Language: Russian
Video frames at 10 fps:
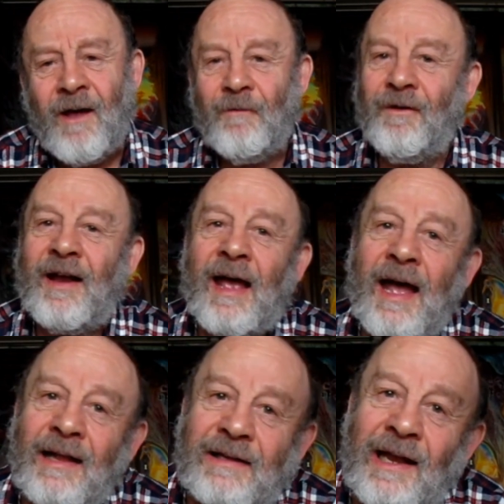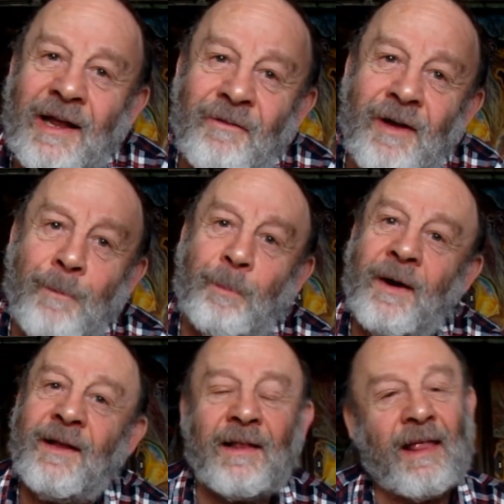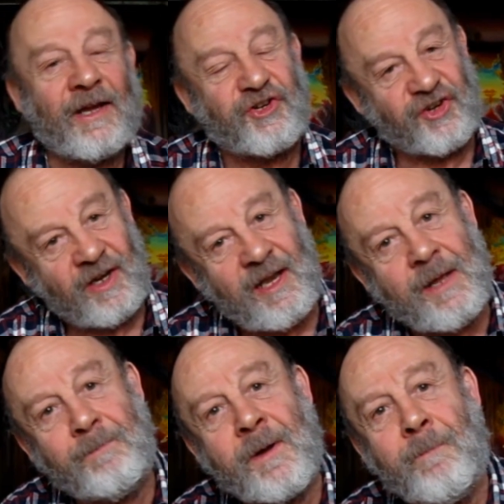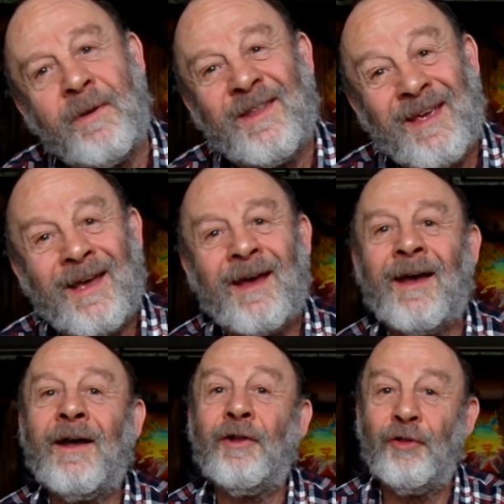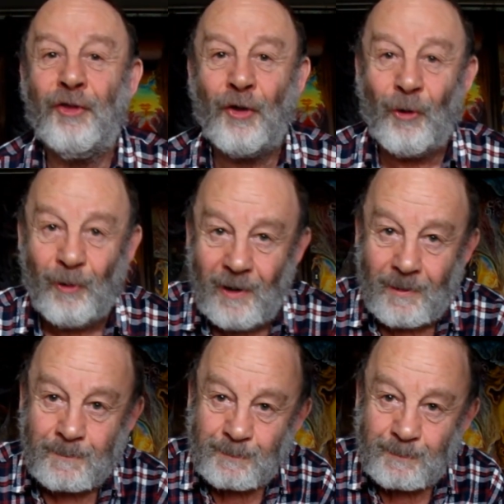Вряд ли вы предложили бы мне ноль.